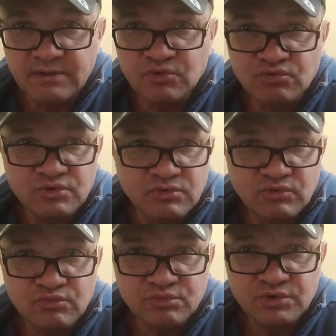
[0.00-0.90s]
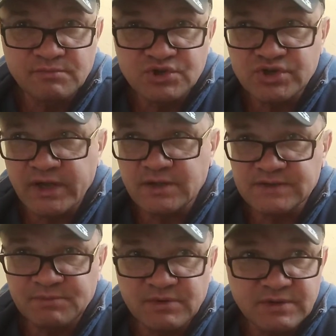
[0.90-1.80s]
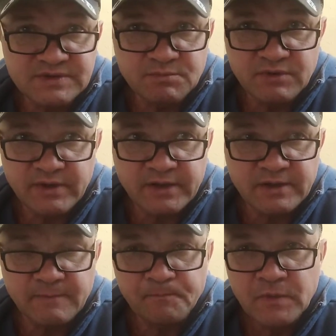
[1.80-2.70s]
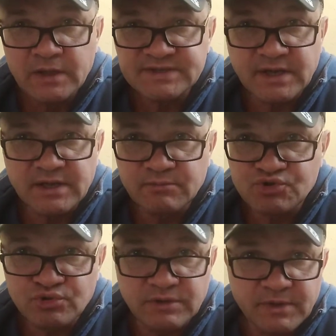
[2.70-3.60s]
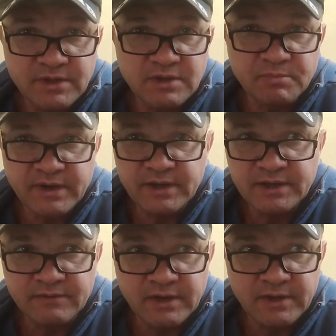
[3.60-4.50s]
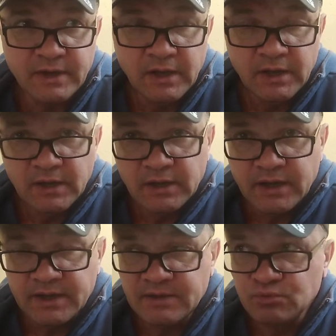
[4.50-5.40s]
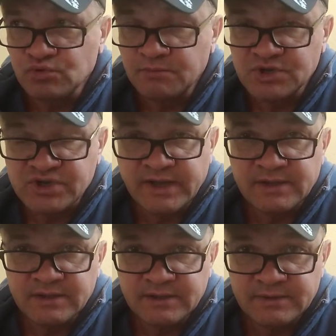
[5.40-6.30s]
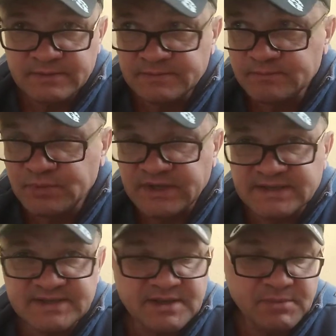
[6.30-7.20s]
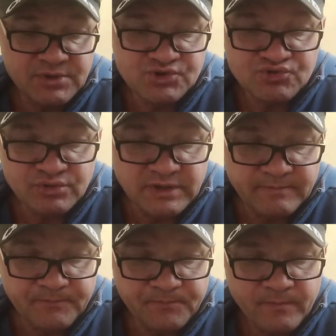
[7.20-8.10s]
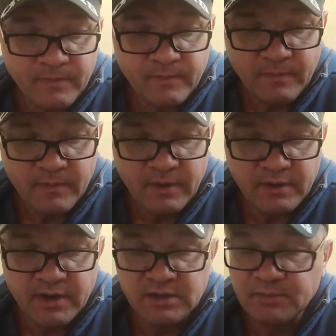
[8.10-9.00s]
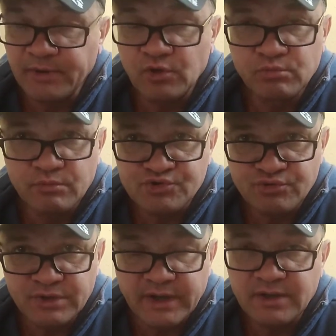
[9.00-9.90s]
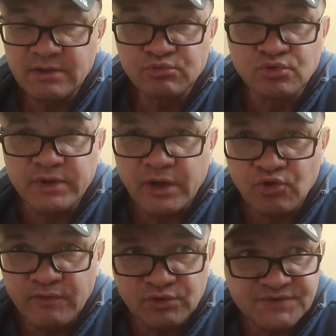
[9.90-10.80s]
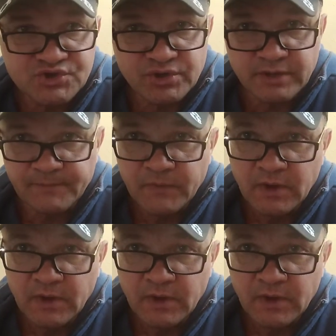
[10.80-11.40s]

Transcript: минуты, он будет бежать и забивать там. С каким бы счетом они не проигрывали, они будут бежать и пытаться забить еще там голы при любом счете. Они не будут, как Ювентус вчера.